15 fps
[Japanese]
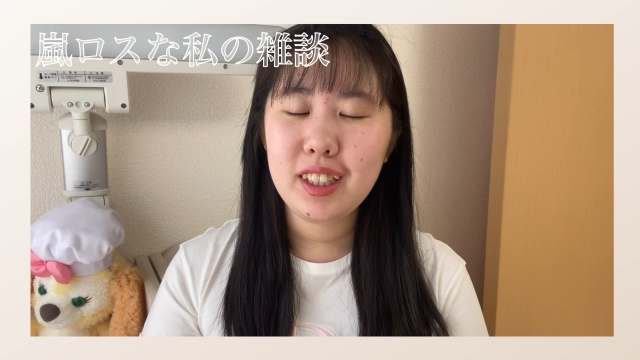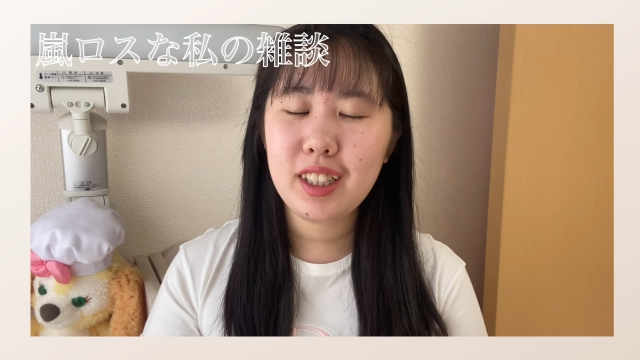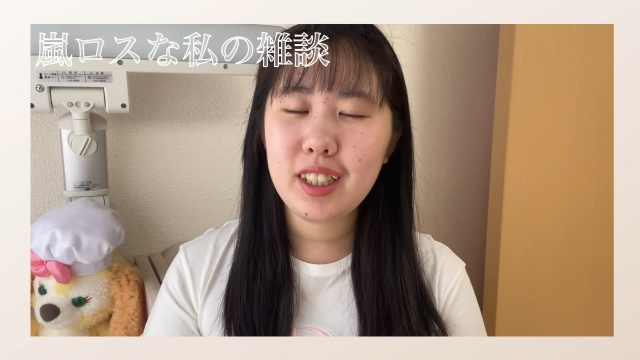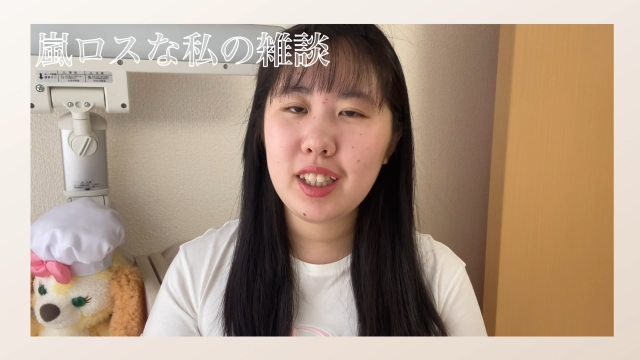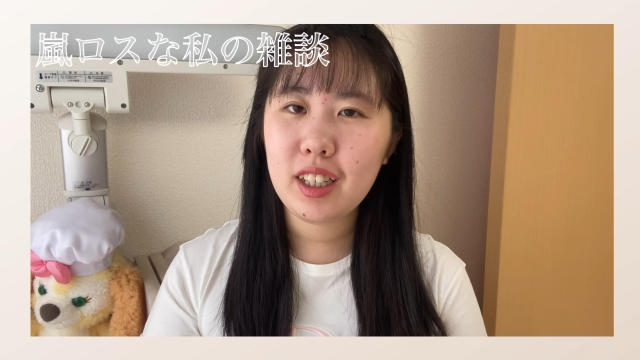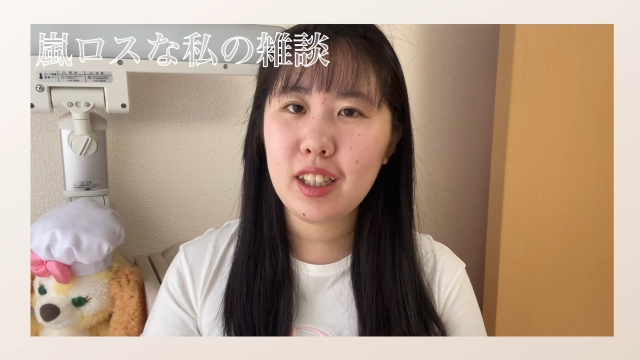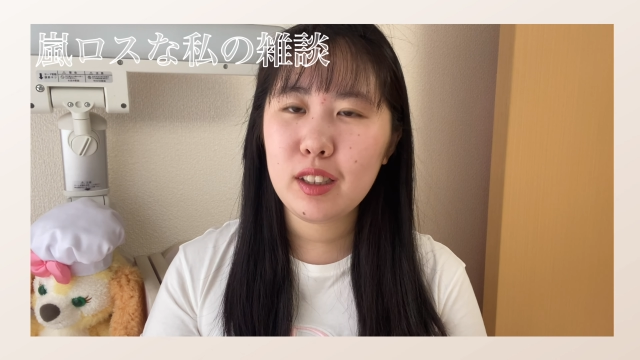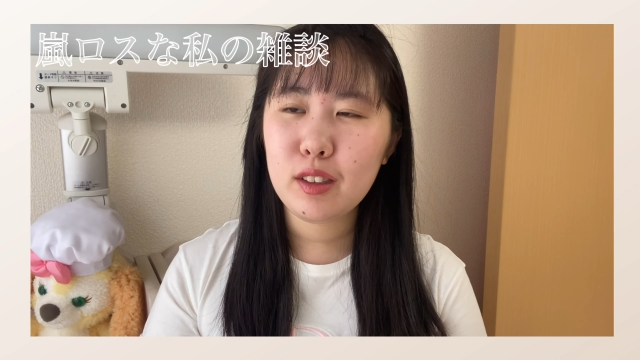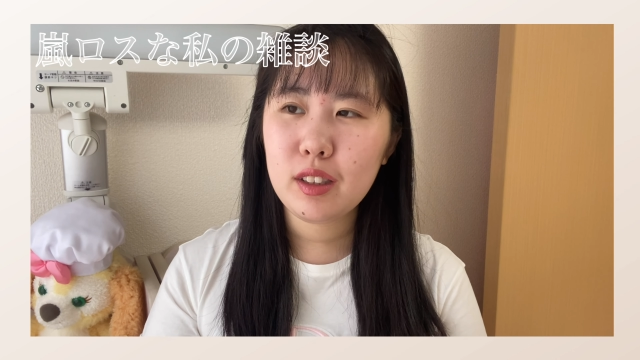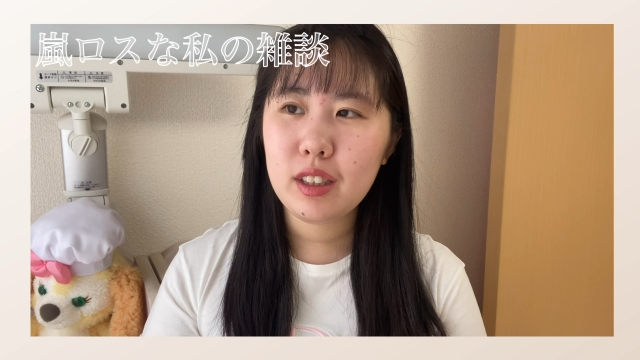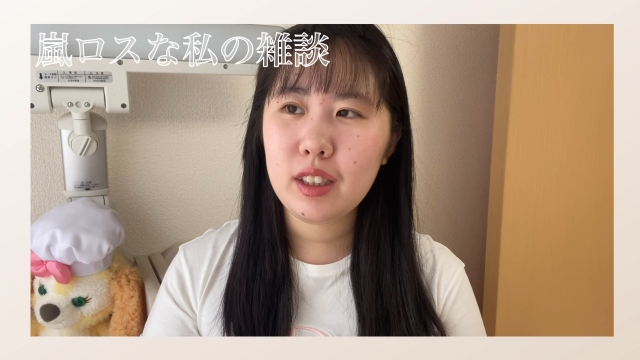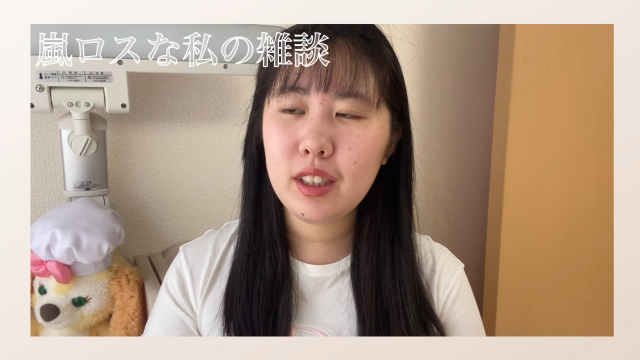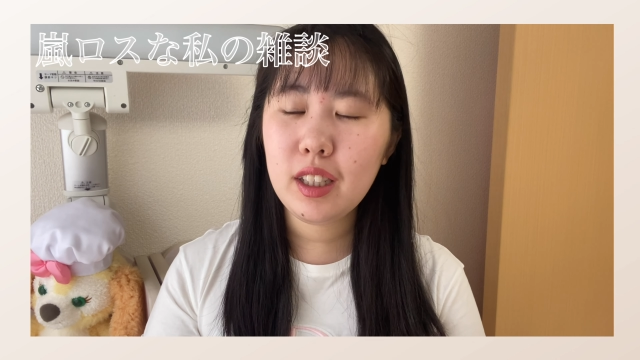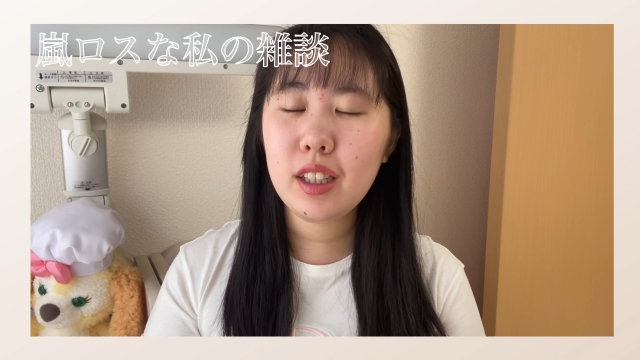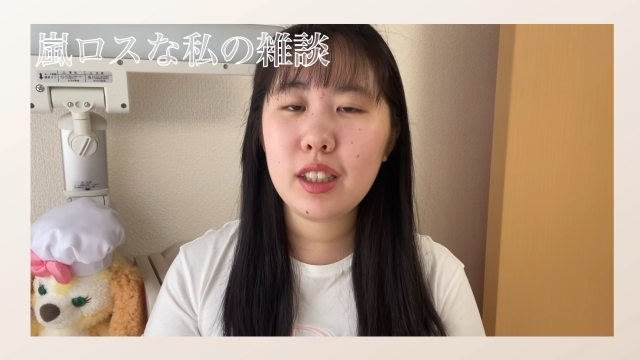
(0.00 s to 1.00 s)
なんか
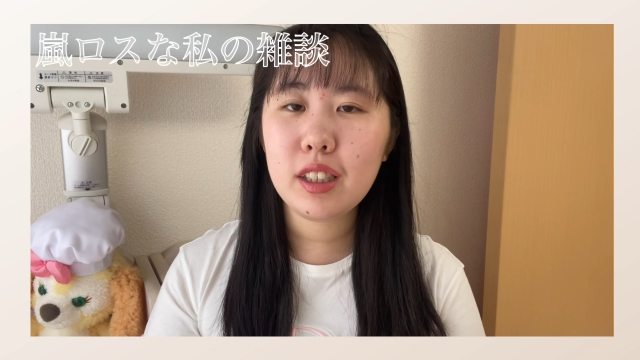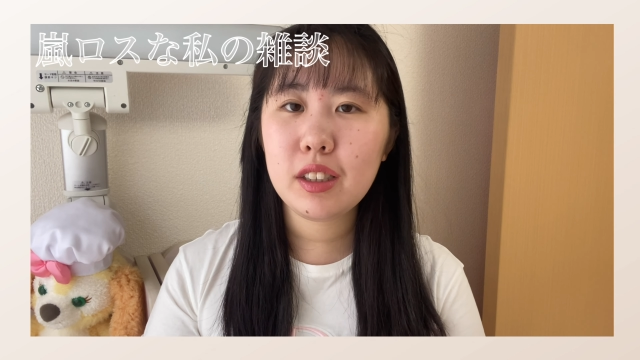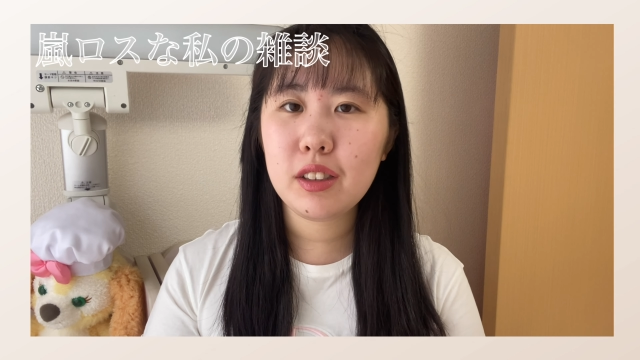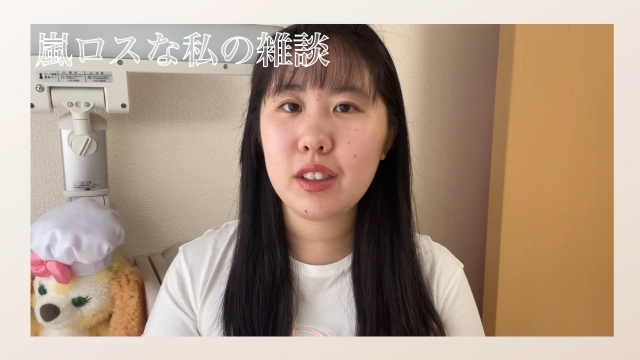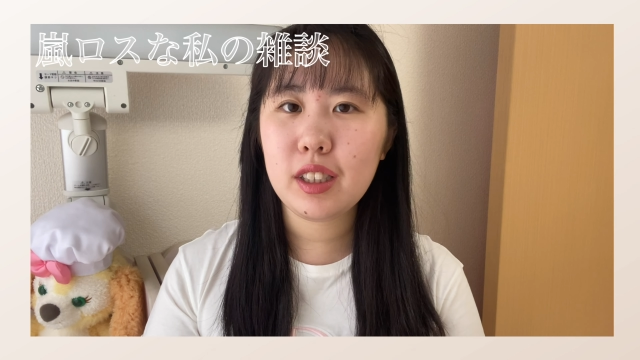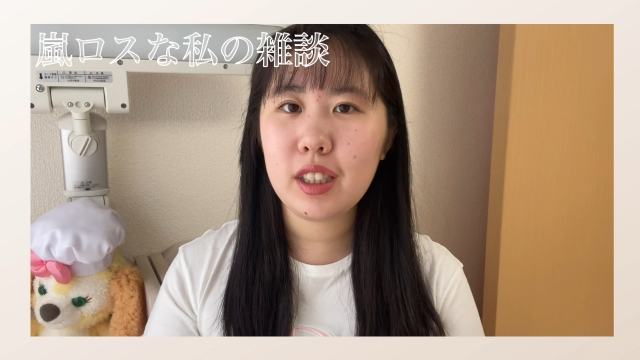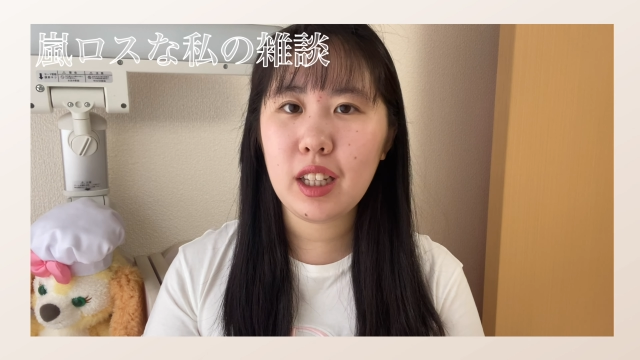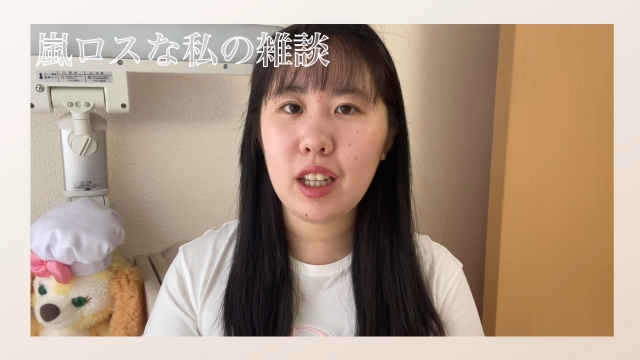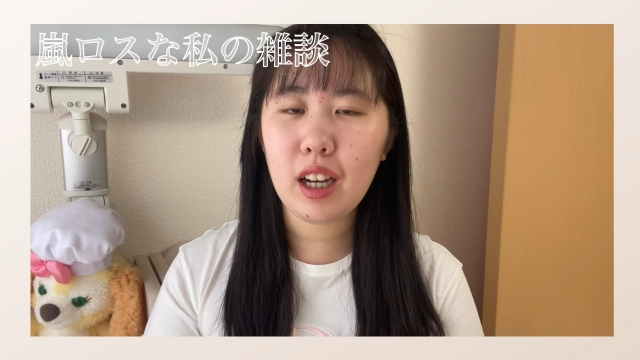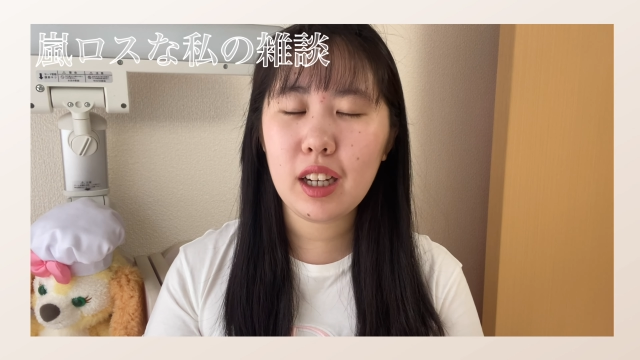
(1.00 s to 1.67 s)
にせんにじゅういちねん